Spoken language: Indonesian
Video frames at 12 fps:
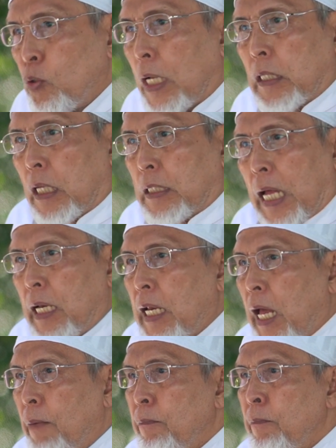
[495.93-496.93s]
sudah
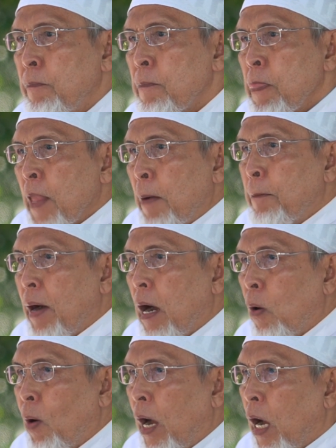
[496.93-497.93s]
tertanam
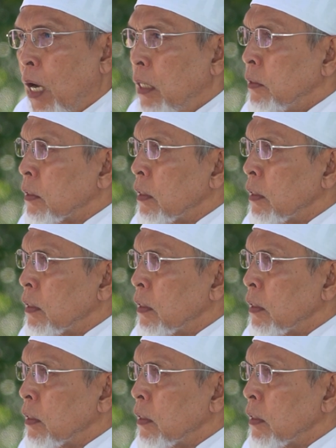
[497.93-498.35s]
bahwa